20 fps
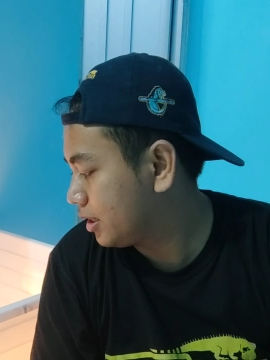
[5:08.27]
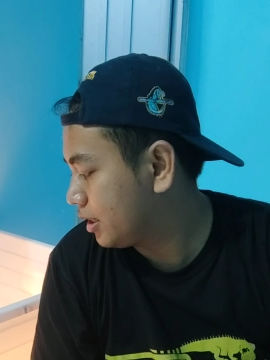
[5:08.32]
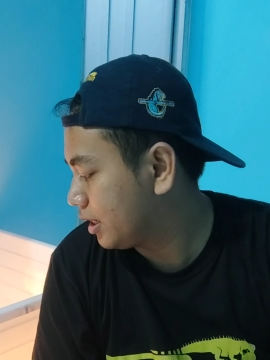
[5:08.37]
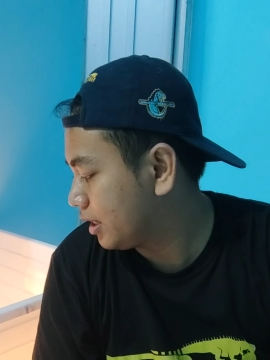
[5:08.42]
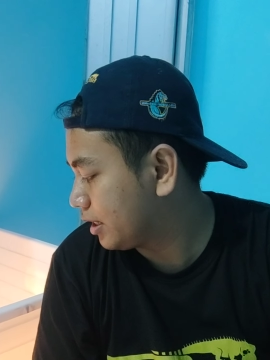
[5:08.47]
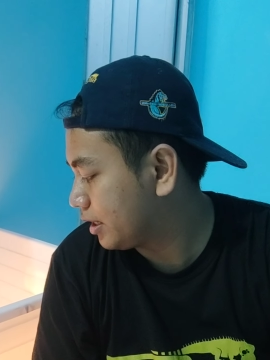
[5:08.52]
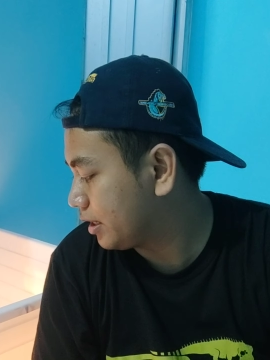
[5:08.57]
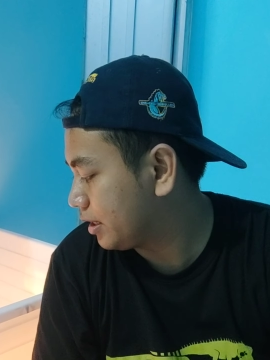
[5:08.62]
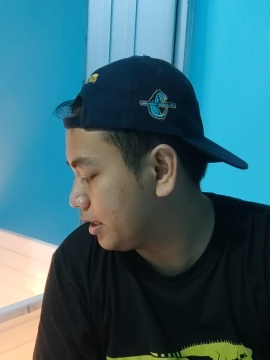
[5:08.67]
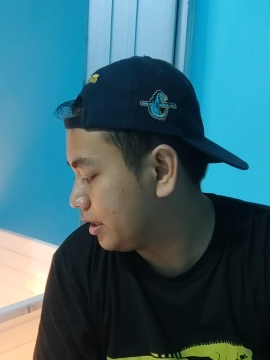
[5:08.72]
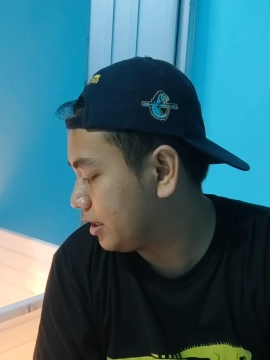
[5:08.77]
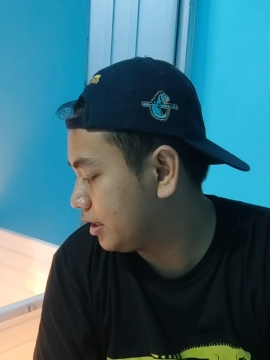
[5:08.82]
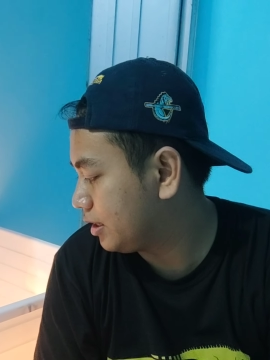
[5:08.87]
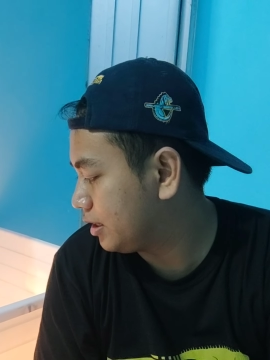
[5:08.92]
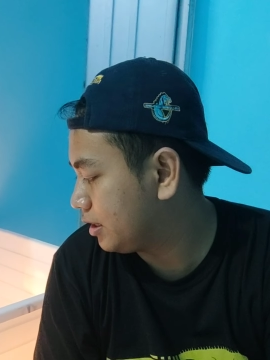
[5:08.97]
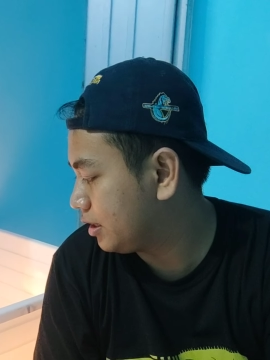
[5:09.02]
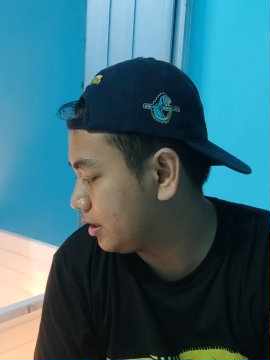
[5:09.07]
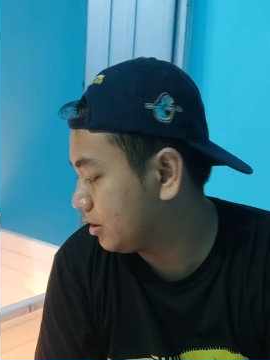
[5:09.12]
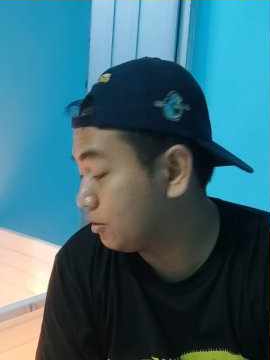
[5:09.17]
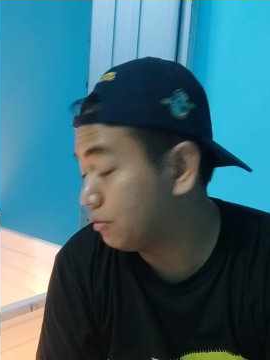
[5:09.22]

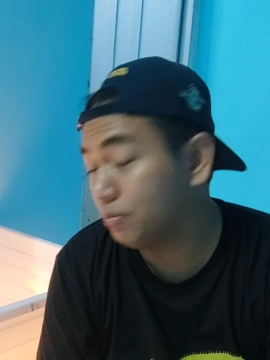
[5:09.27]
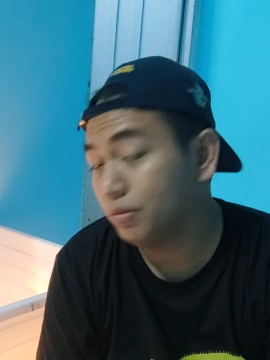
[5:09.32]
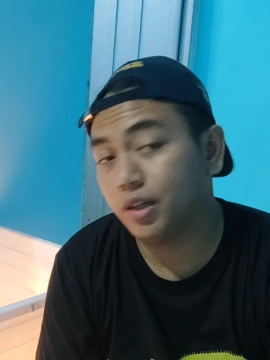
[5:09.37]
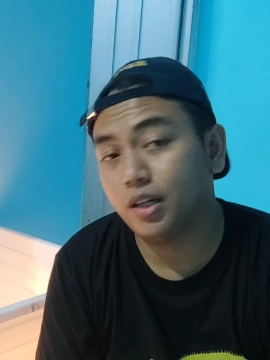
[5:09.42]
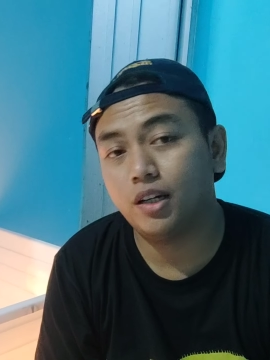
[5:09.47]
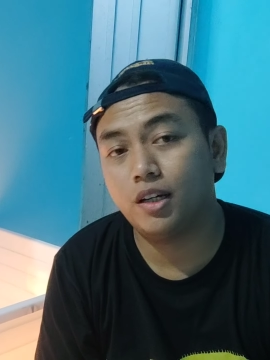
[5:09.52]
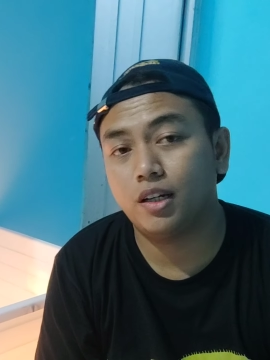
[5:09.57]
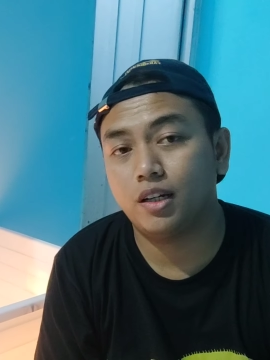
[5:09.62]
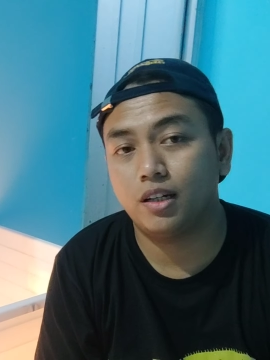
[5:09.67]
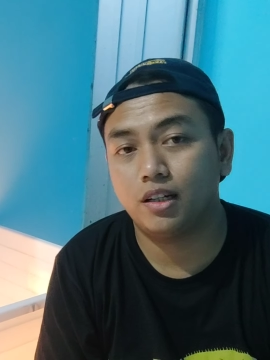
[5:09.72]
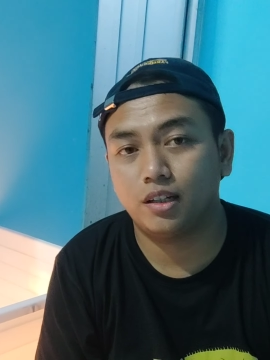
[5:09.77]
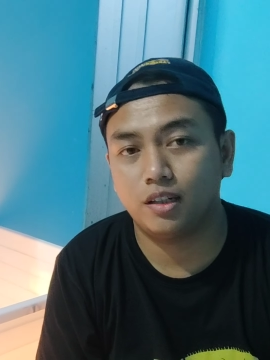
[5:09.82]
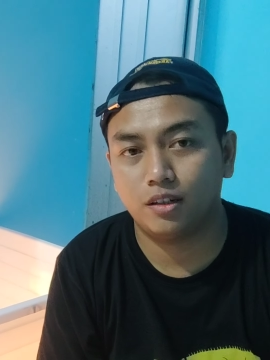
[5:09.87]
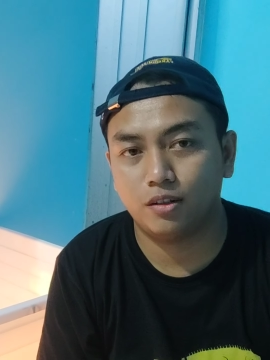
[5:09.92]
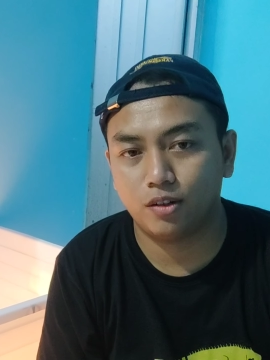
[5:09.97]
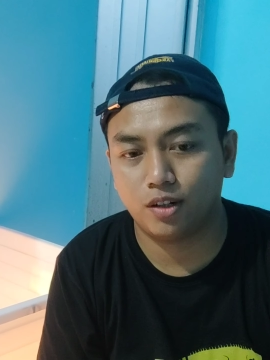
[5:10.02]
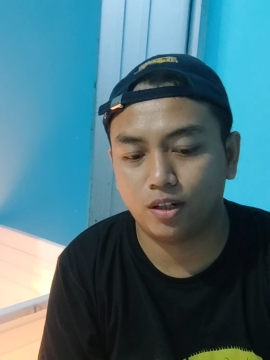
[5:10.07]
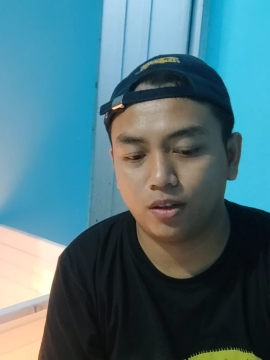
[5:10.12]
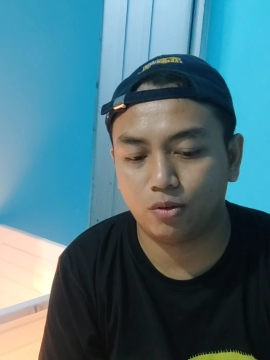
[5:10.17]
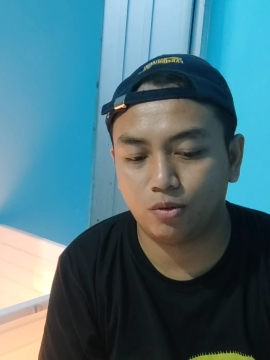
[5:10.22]
dari rumah
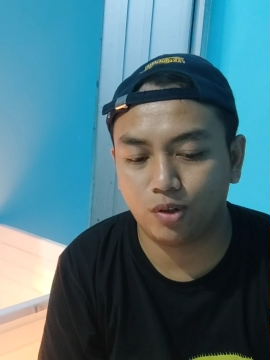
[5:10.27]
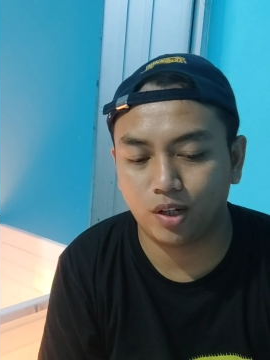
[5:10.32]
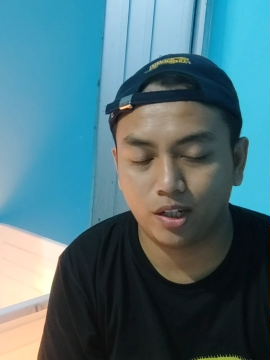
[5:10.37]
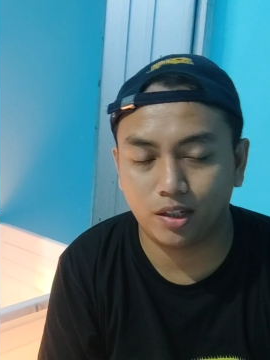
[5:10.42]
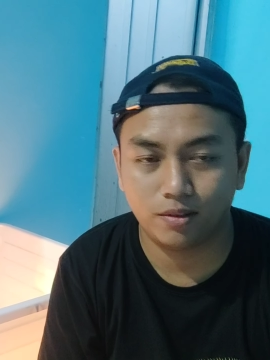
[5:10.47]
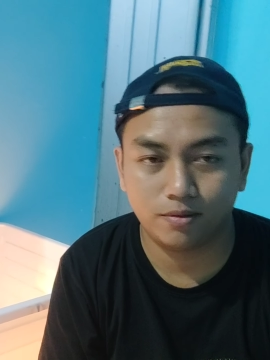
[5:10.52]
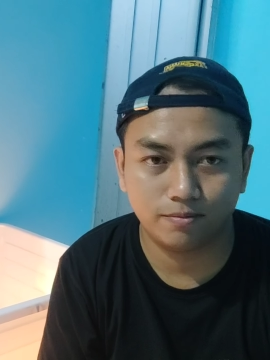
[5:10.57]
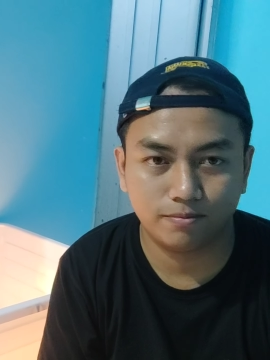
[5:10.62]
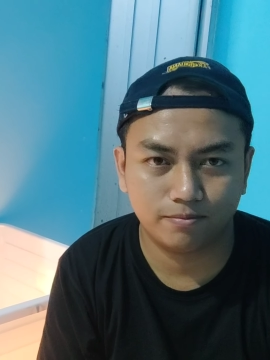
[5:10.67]
orang tua